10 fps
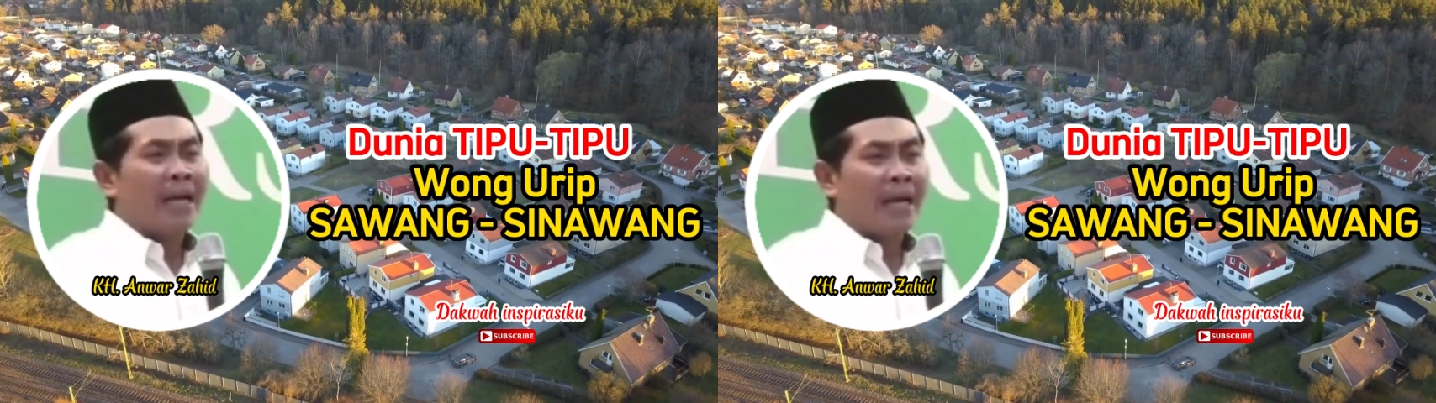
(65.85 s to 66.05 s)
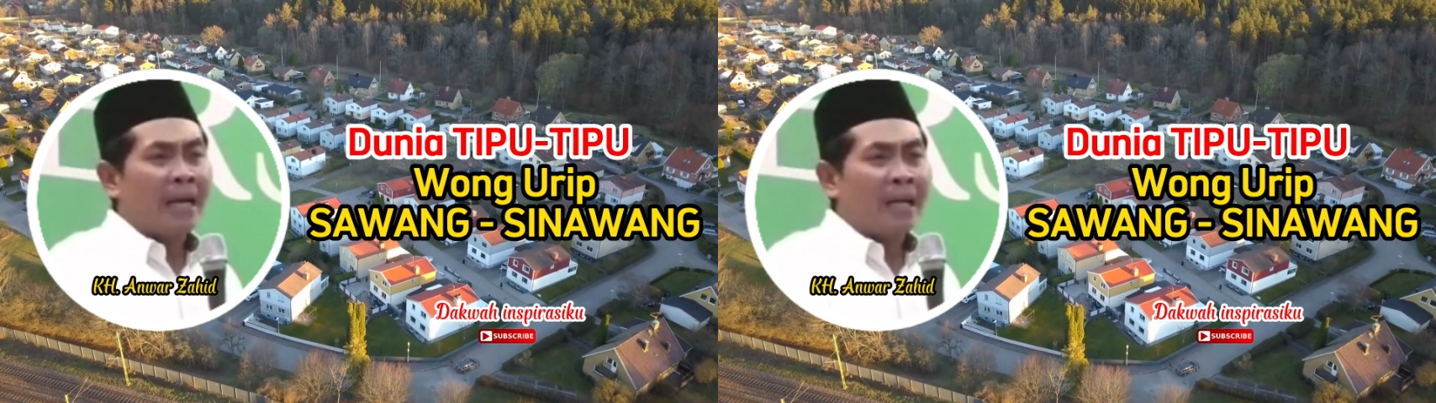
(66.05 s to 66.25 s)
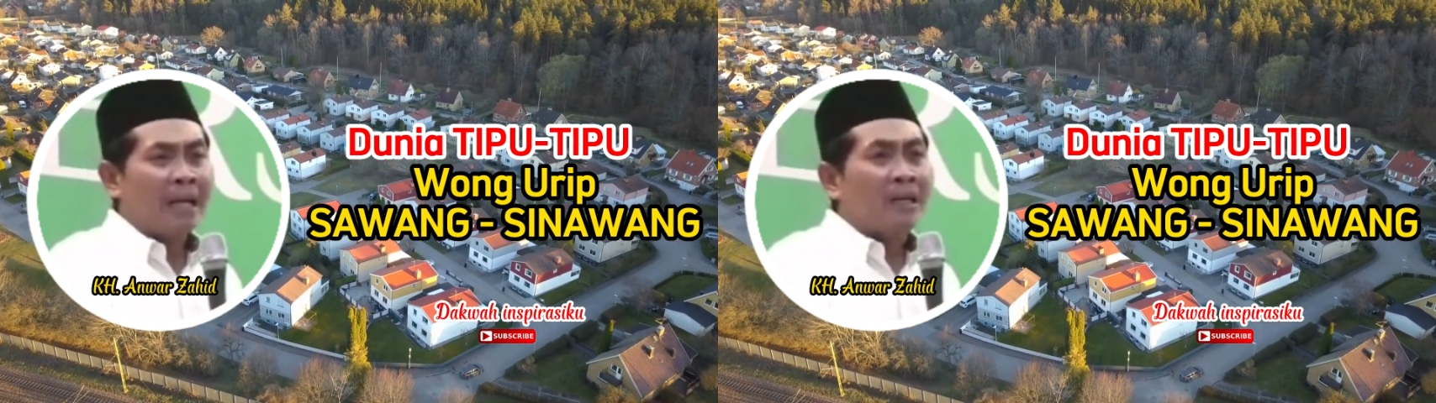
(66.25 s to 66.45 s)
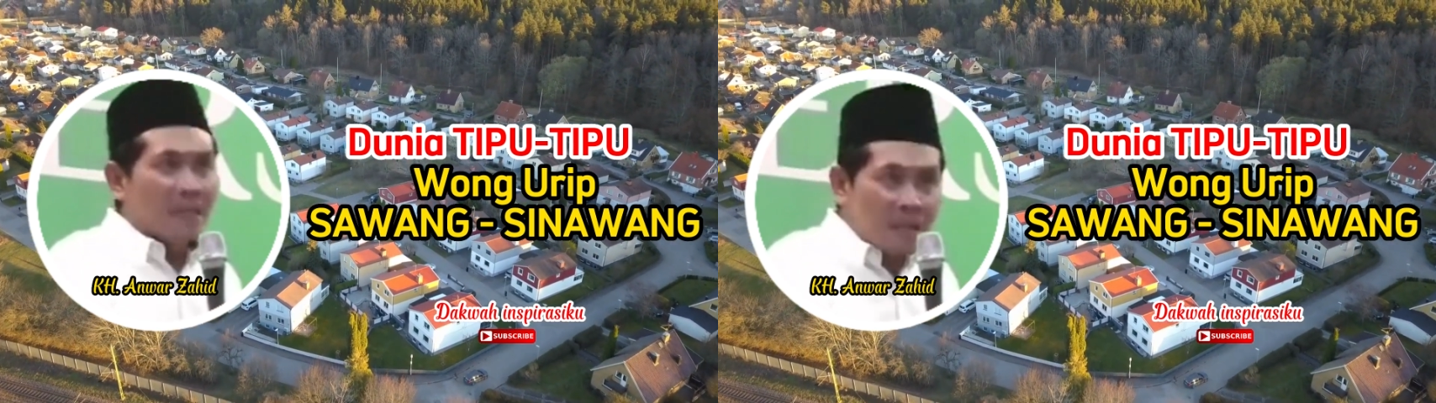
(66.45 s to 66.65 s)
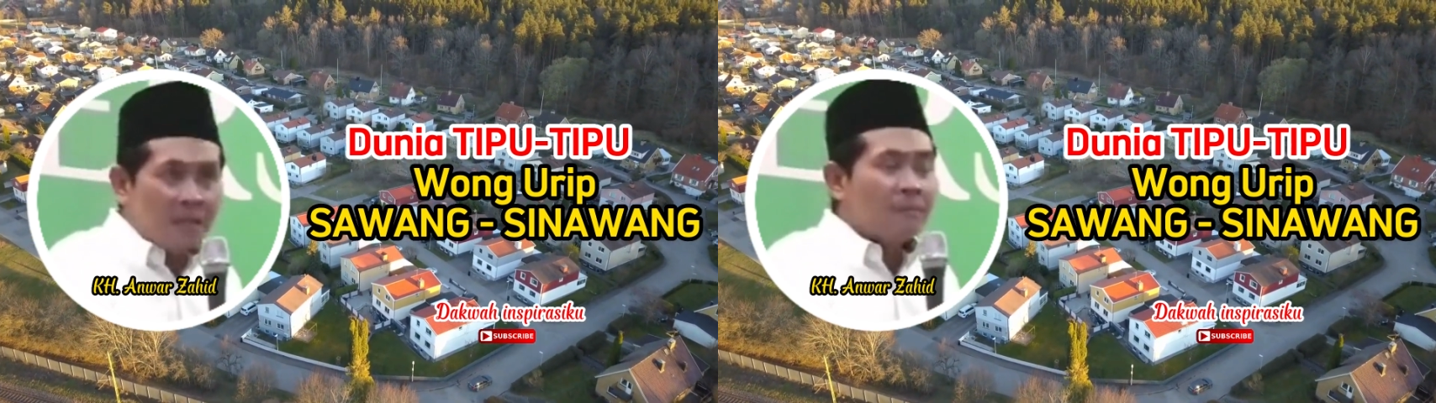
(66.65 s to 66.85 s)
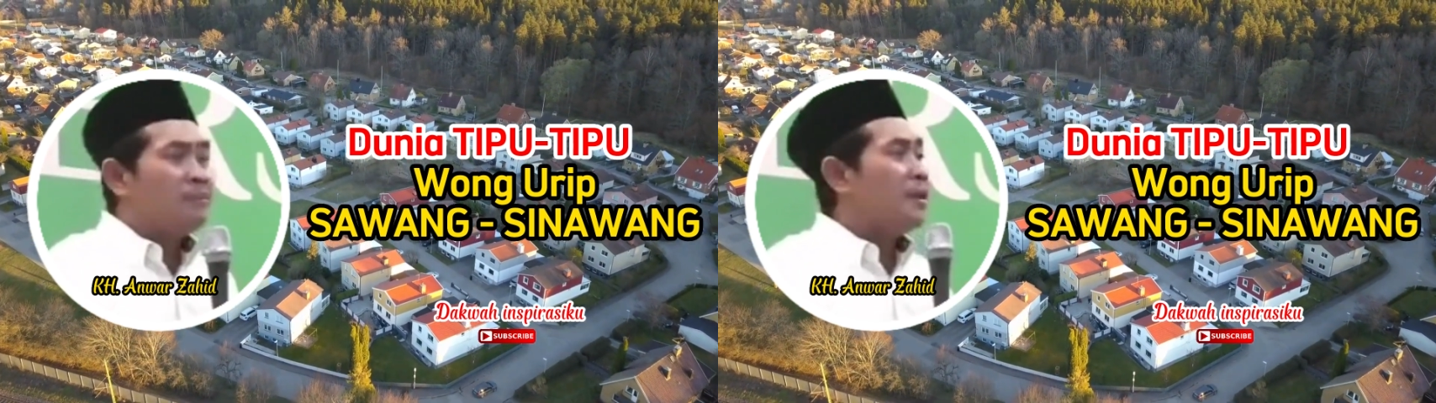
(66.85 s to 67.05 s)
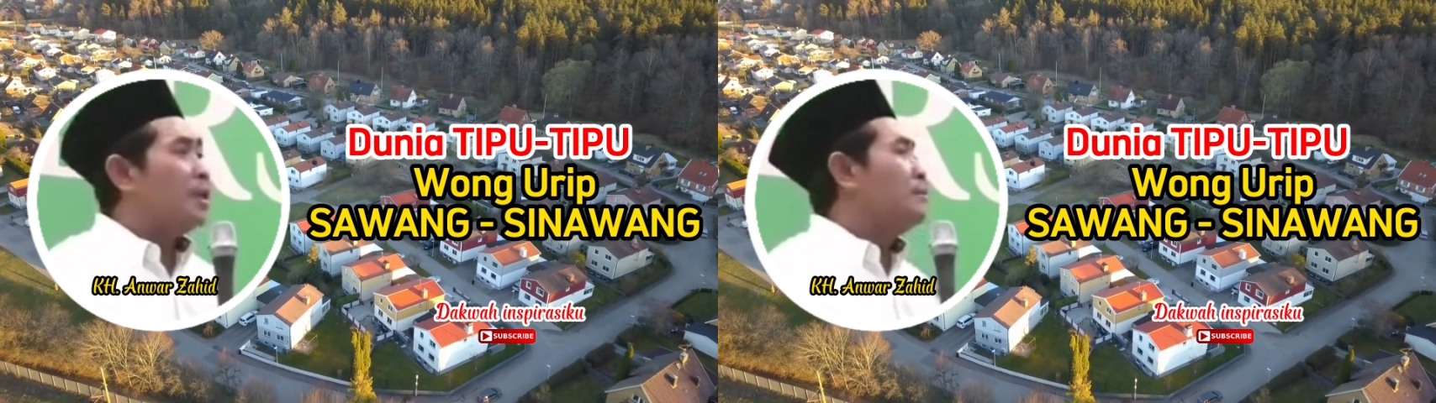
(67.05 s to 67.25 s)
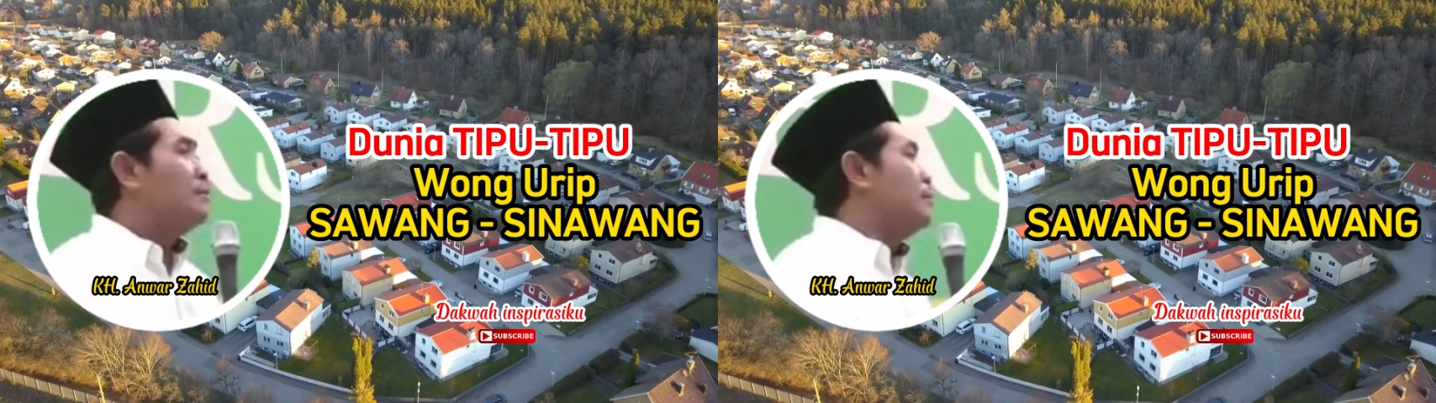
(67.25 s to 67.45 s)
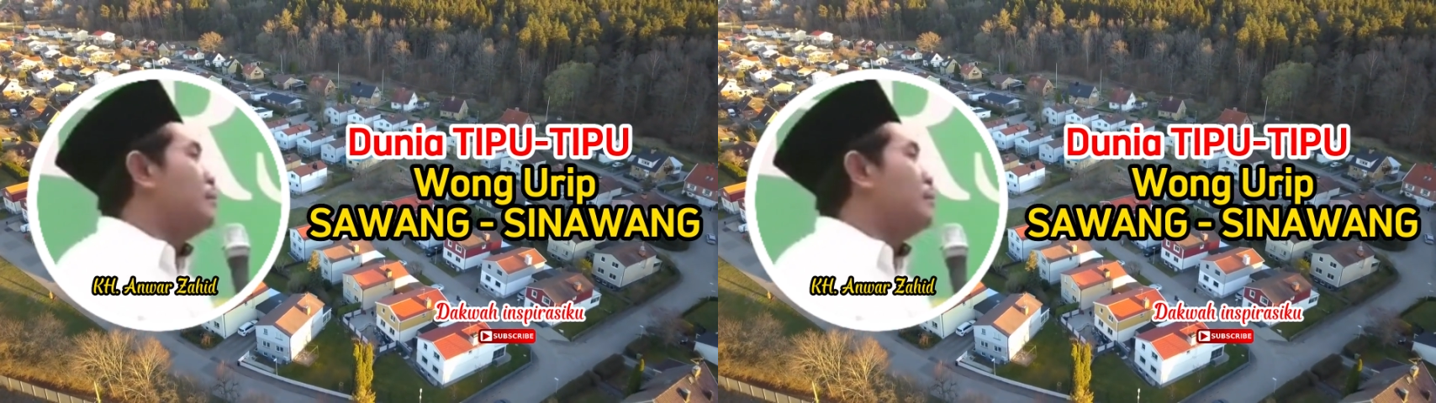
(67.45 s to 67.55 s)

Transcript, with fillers: ah, mampu.